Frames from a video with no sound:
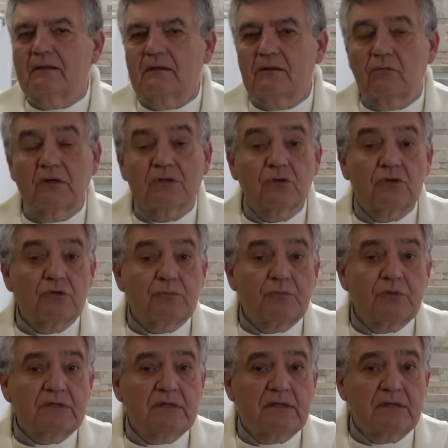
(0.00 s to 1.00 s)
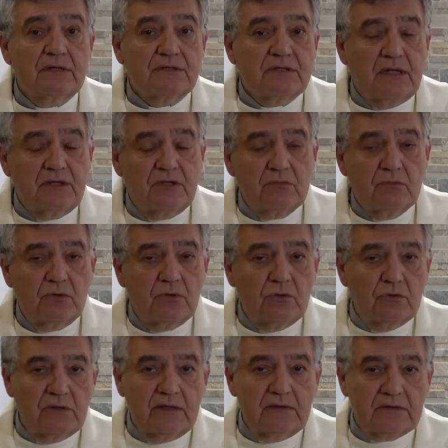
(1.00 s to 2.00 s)
Cuando después el
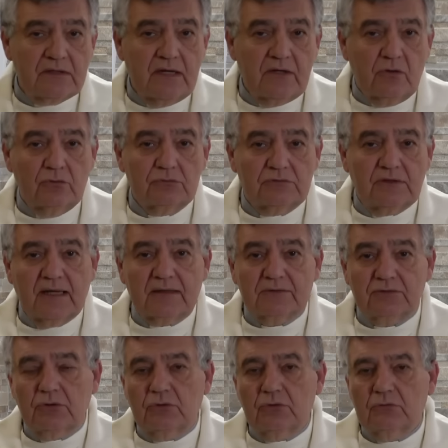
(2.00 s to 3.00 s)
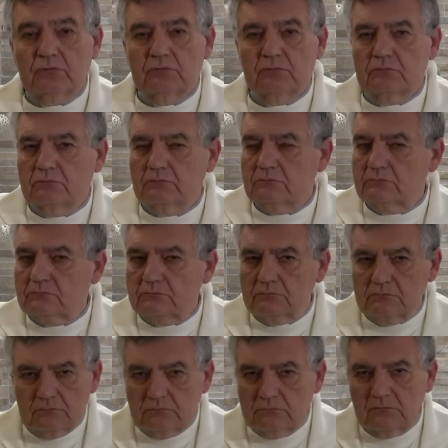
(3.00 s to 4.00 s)
cristianismo entra en contacto,
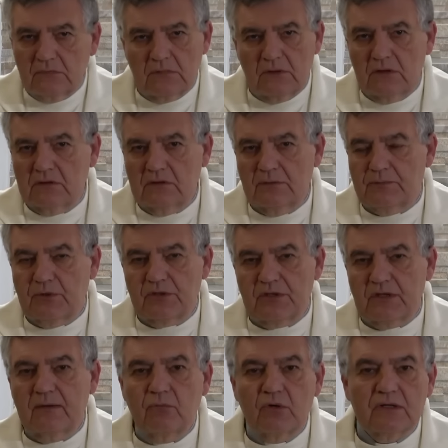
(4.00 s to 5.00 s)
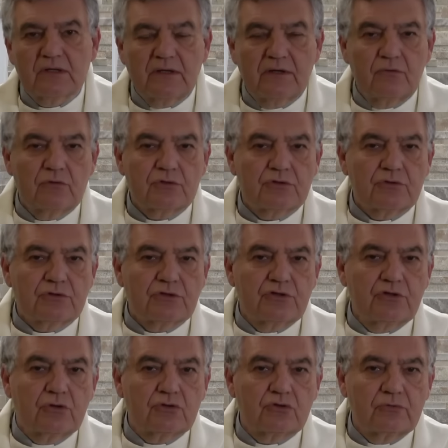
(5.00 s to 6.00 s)
después de la muerte de nuestro
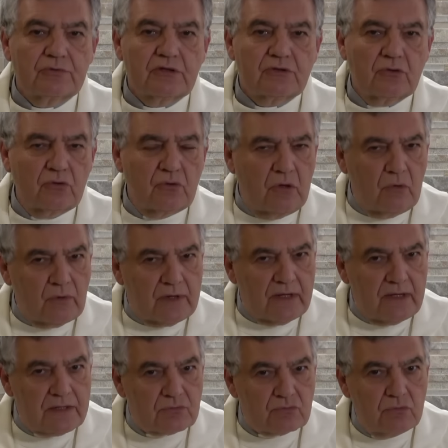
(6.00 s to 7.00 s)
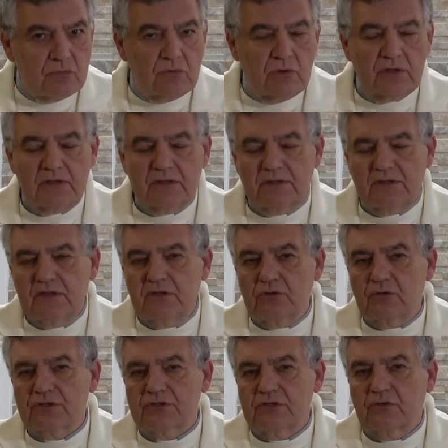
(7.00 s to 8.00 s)
Señor sobre todo, aunque él estuvo en
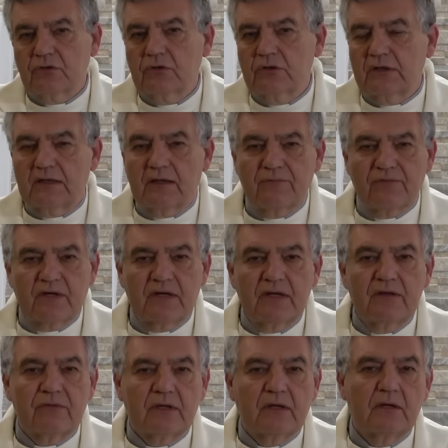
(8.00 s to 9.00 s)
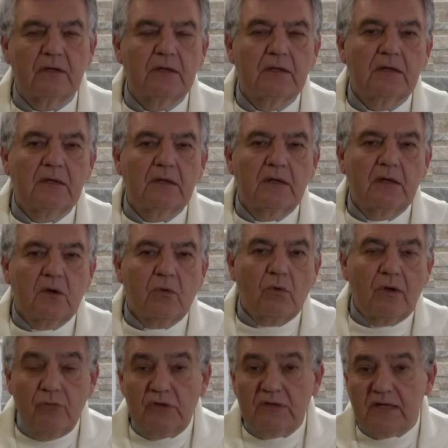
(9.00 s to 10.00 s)
Tiro, en Sidón, en la Fenicia,
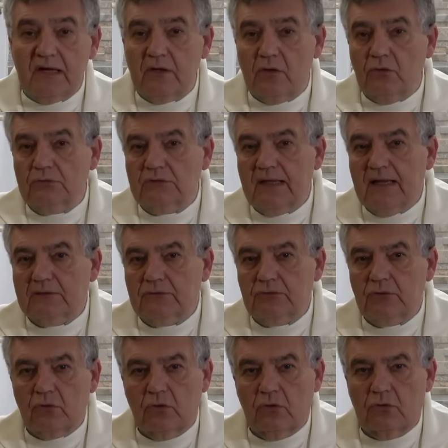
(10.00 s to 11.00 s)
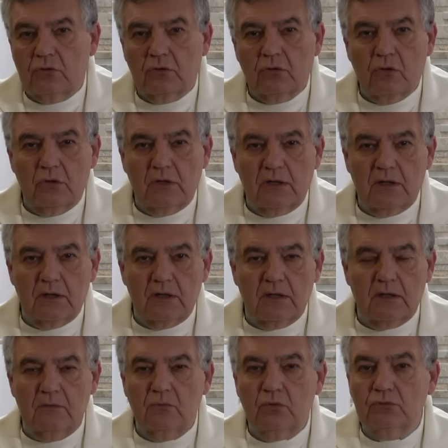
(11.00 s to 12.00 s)
cuando entra en contacto con,
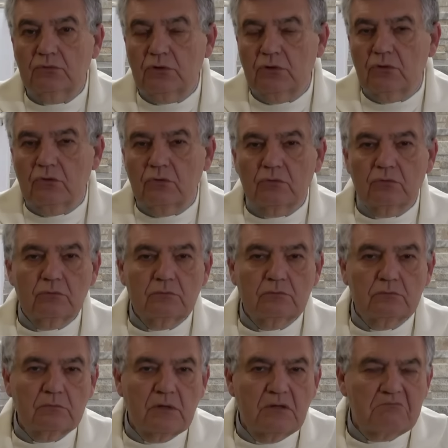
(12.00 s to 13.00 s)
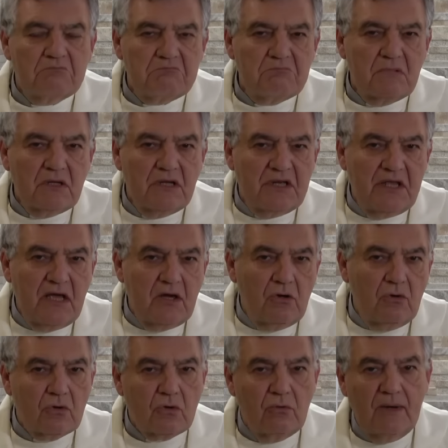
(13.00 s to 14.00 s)
el mundo
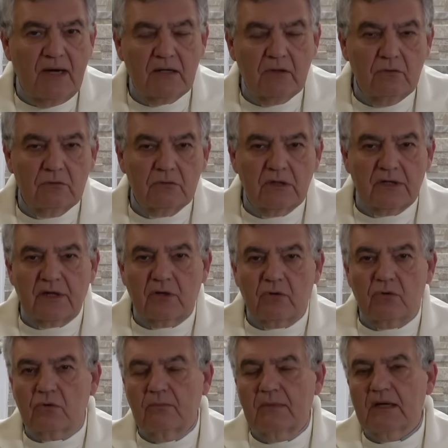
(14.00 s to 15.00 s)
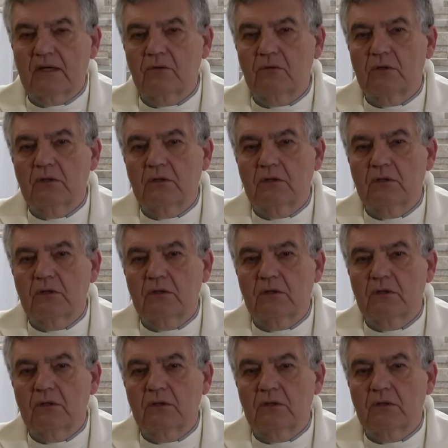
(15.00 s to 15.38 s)
griego, romano, greco-romano,